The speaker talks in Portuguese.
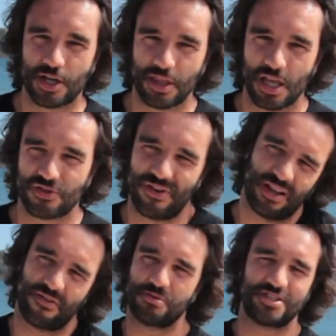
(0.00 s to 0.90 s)
cardíacos, vá
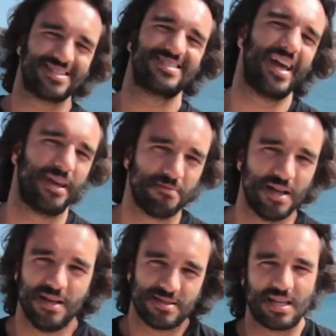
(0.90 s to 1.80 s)
lá, vamos dizer 100,
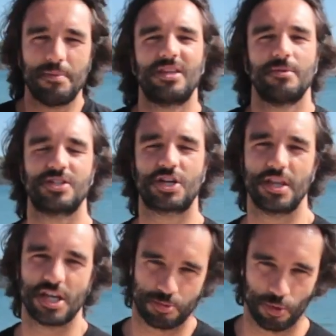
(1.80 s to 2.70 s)
100 batimentos
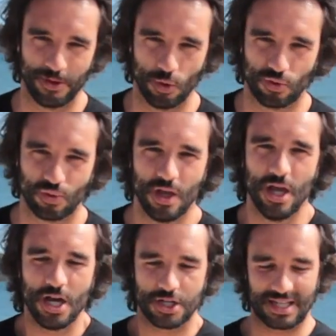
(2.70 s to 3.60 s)
cardíacos por minuto,
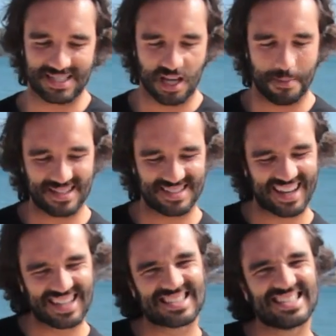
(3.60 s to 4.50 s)
estás a queimar
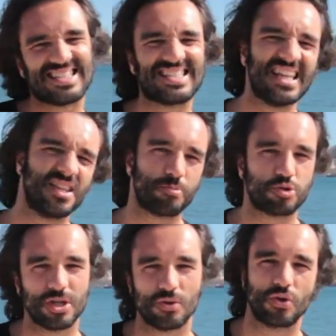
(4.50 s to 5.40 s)
cerca de
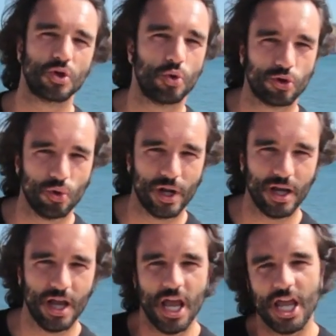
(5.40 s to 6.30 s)
60% de
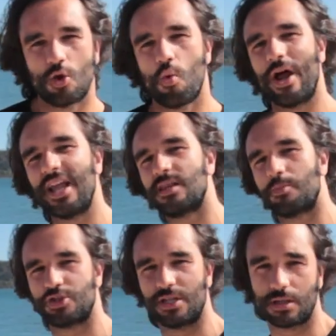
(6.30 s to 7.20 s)
gordura e
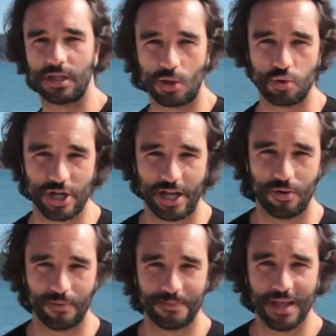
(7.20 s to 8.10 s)
40% de glicogênio.